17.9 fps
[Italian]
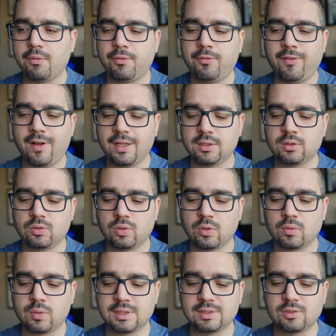
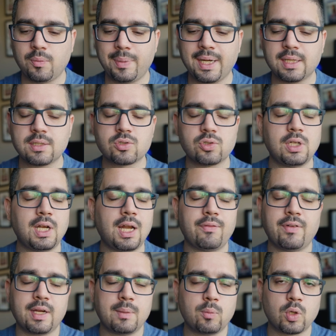fatto questa operazione
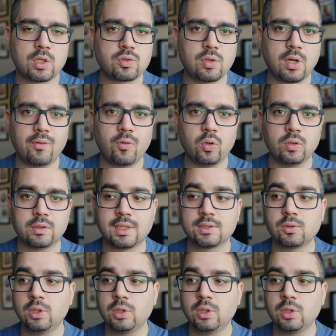la faremo una sola volta.